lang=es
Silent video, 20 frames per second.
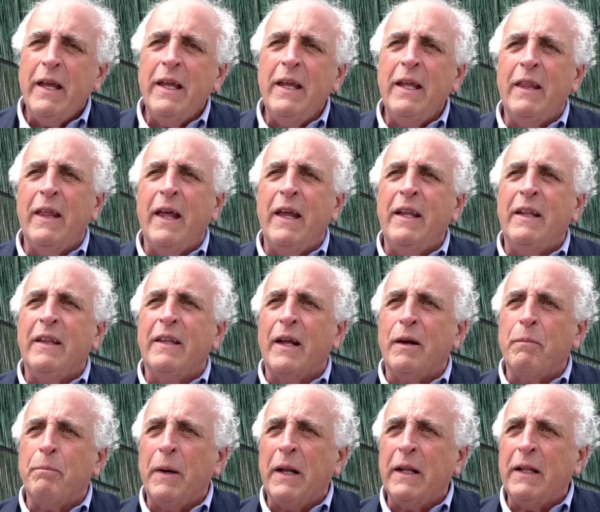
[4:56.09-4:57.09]
y de
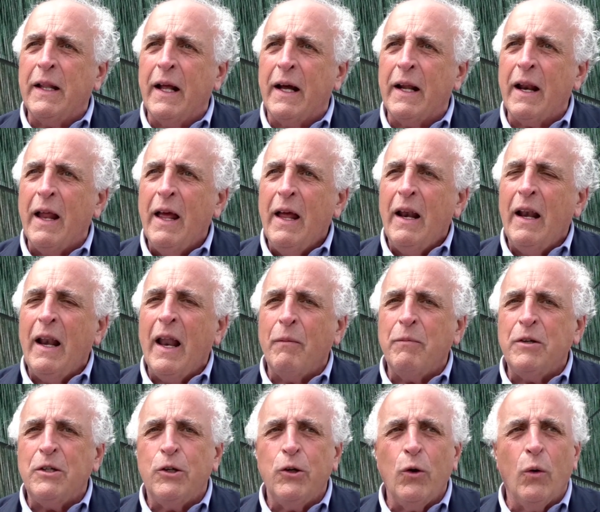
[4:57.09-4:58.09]
interpretar la
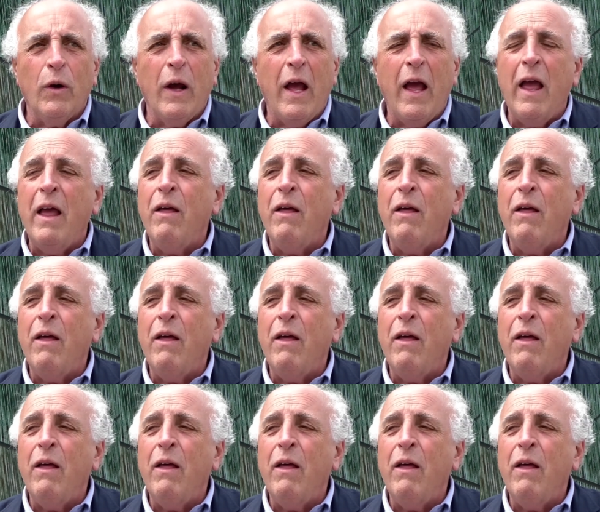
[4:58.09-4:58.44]
visión